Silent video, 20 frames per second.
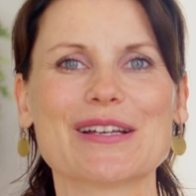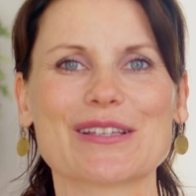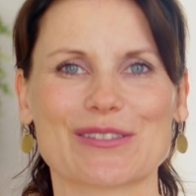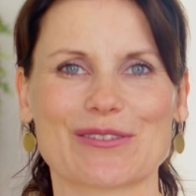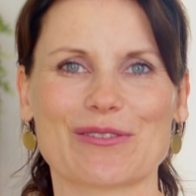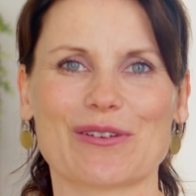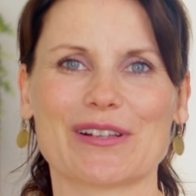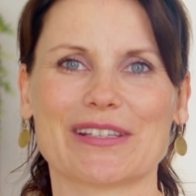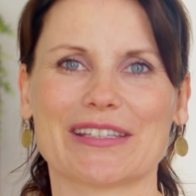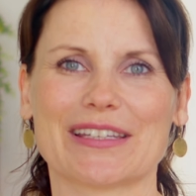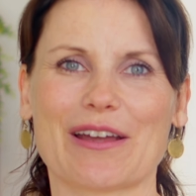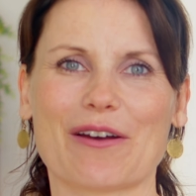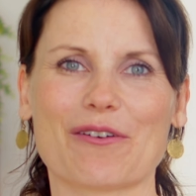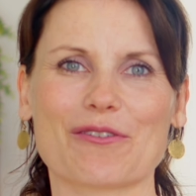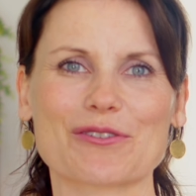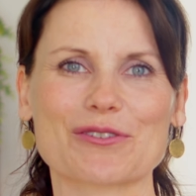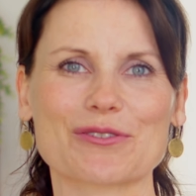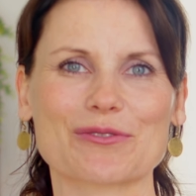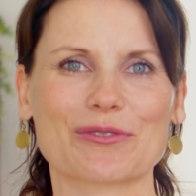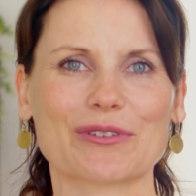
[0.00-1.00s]
sollten
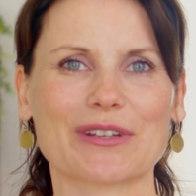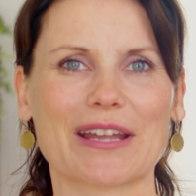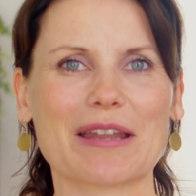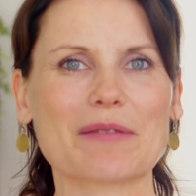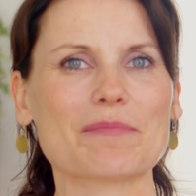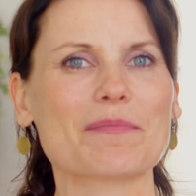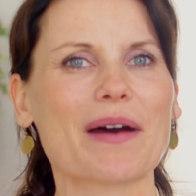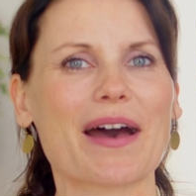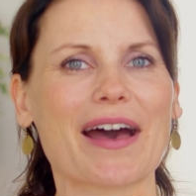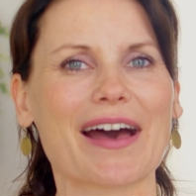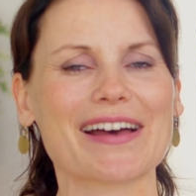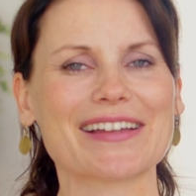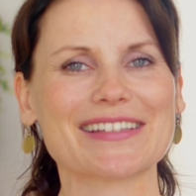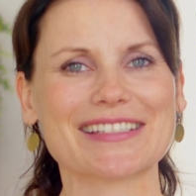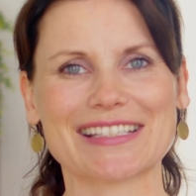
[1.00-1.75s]
auch schon ein paar